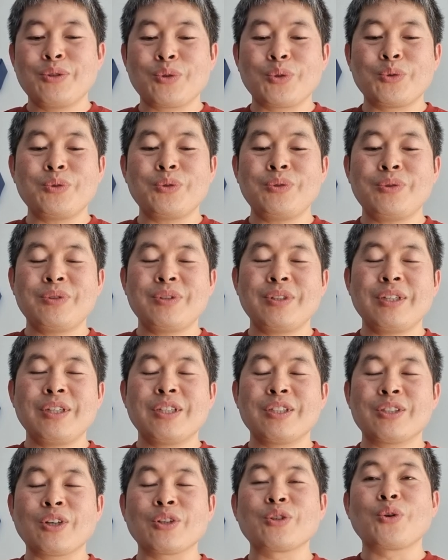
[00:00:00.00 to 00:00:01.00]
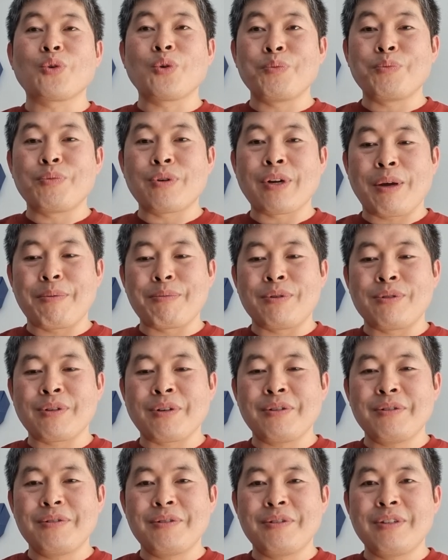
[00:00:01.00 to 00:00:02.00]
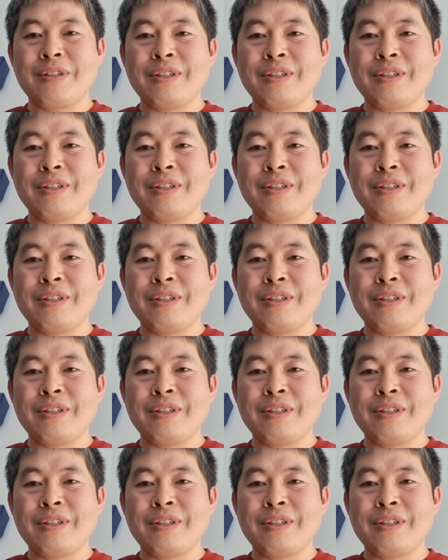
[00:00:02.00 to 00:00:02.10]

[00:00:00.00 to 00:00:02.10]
또는 성경 공부를 하면서